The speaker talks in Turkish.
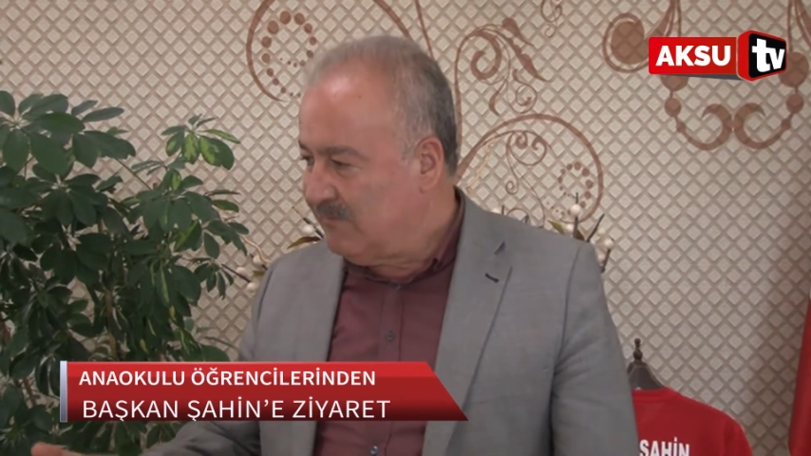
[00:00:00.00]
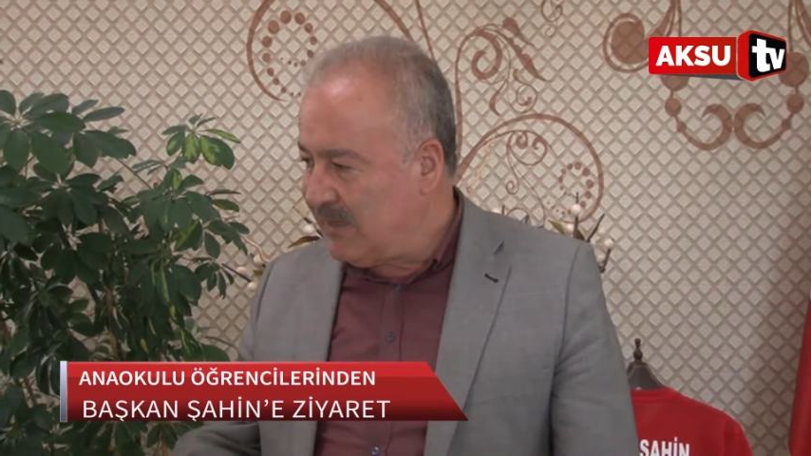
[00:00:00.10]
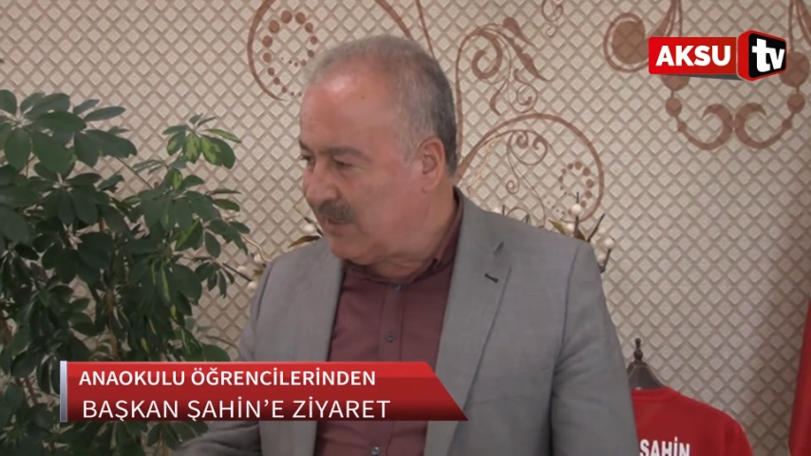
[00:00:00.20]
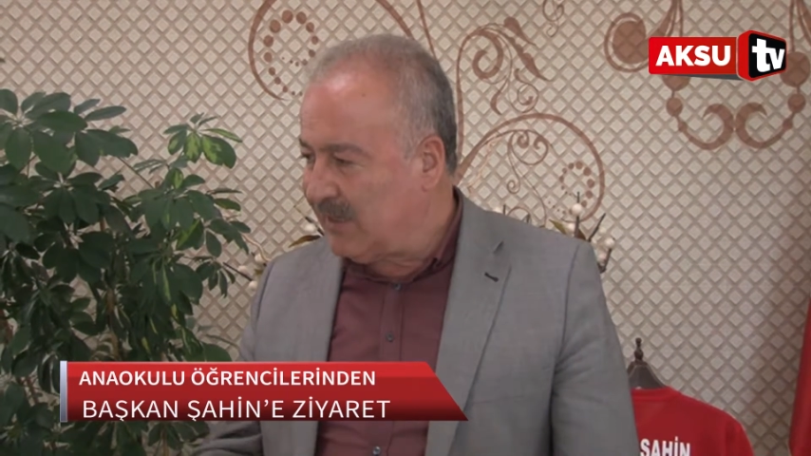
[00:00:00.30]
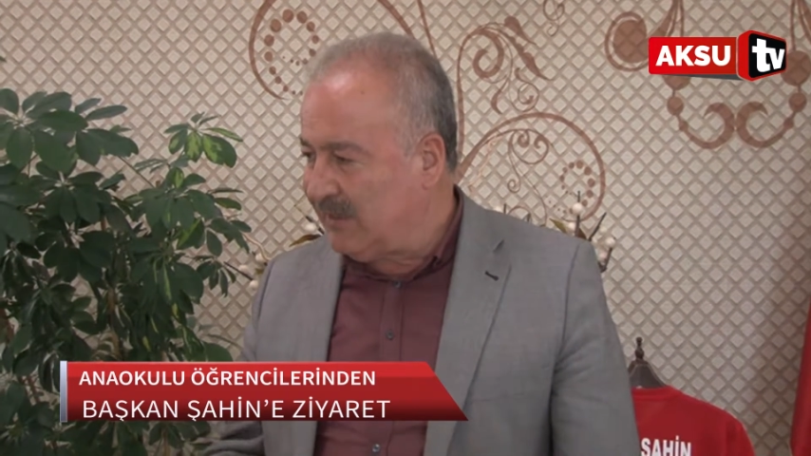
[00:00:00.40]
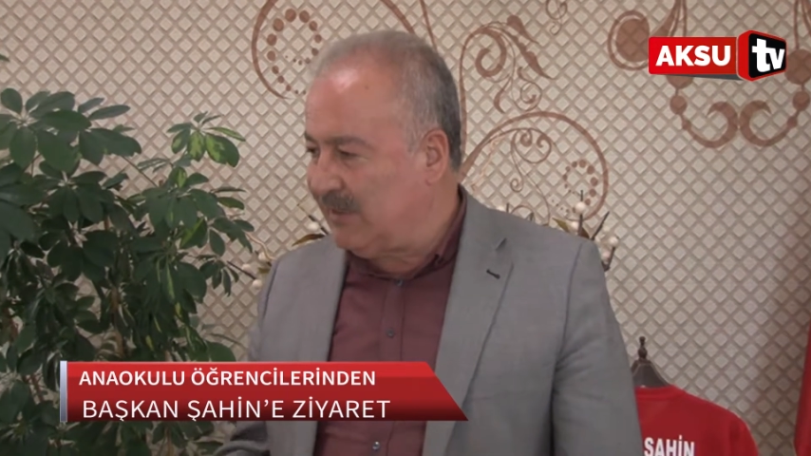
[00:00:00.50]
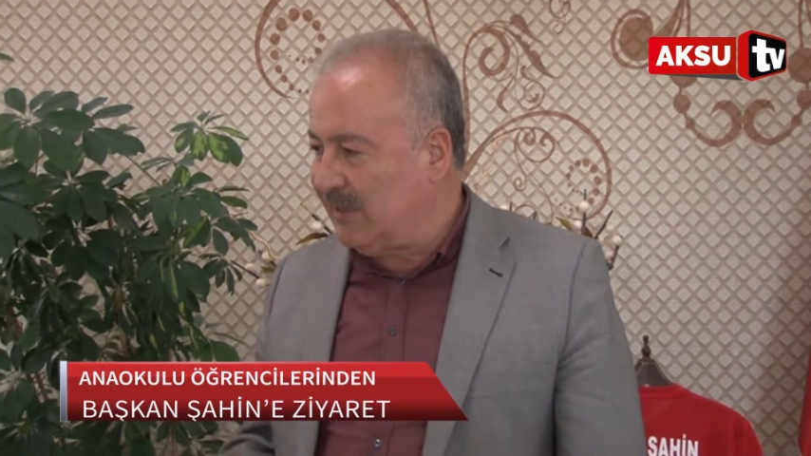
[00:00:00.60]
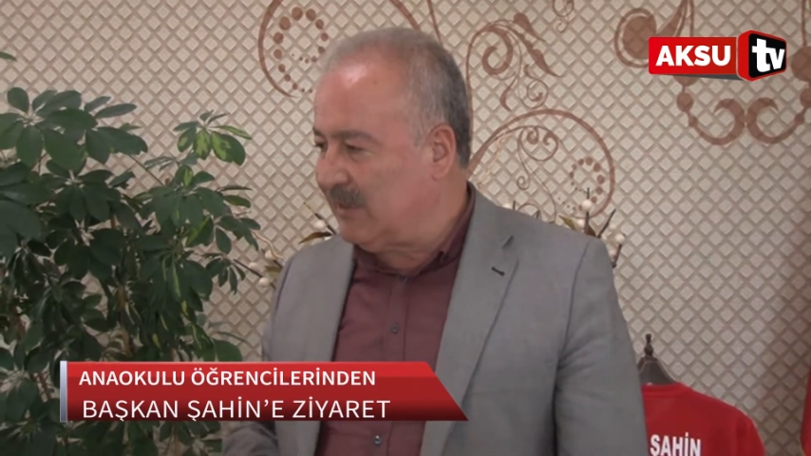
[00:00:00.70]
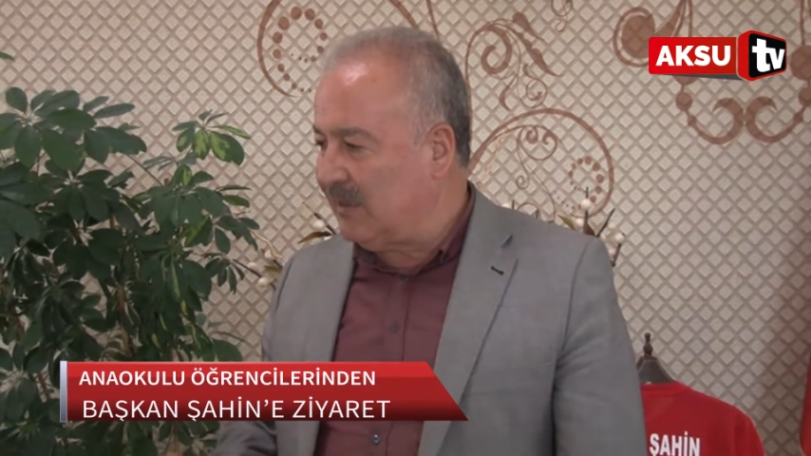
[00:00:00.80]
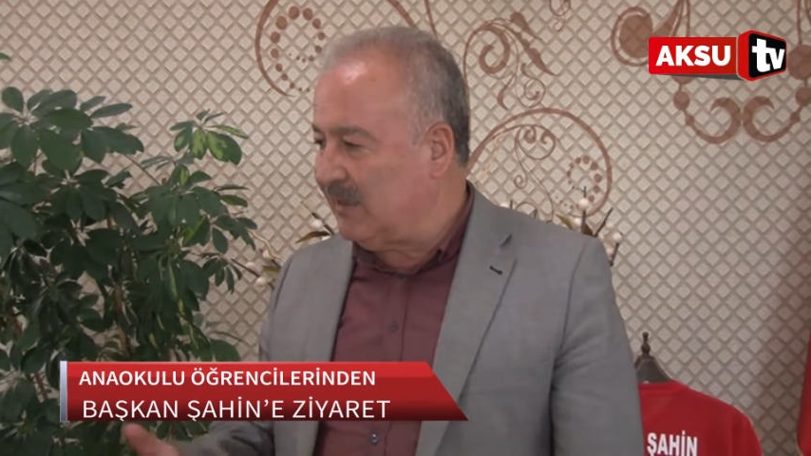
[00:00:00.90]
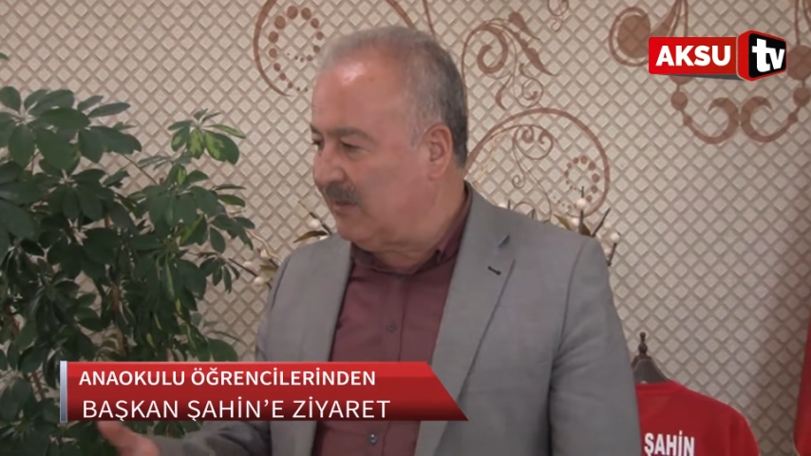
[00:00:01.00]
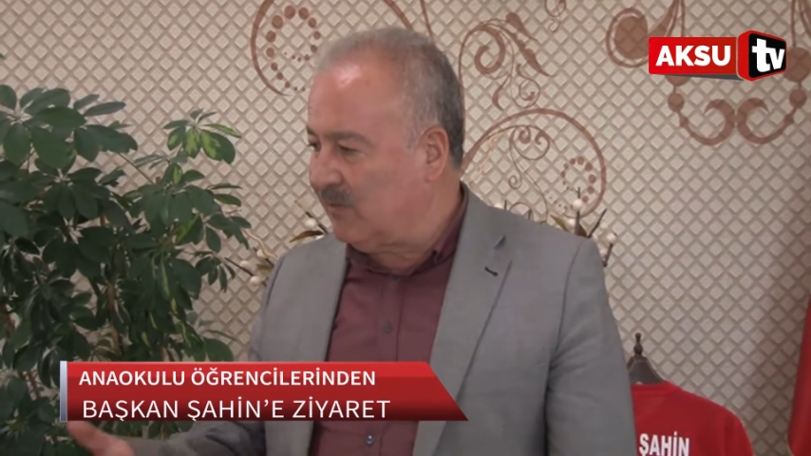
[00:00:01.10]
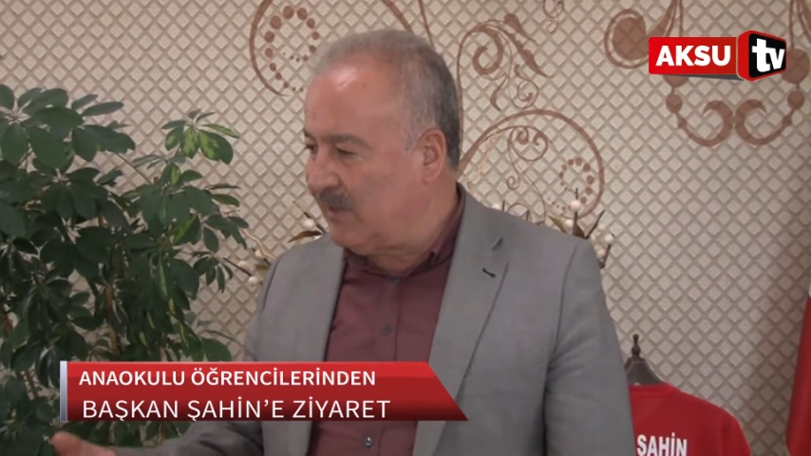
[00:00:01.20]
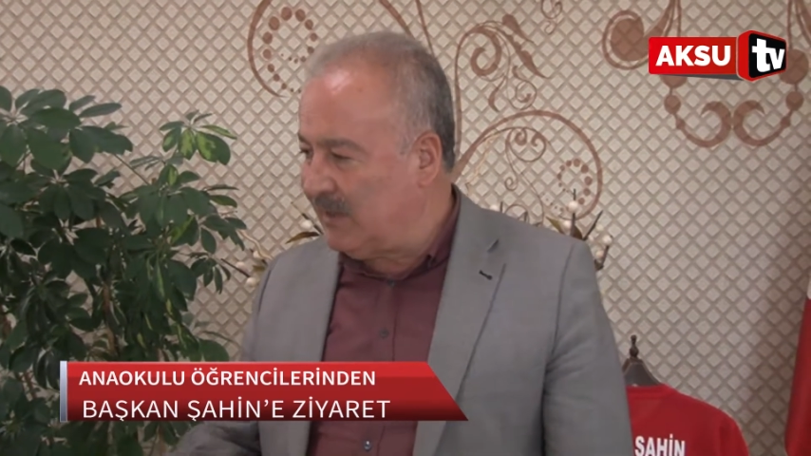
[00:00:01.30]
mekanla ilgili o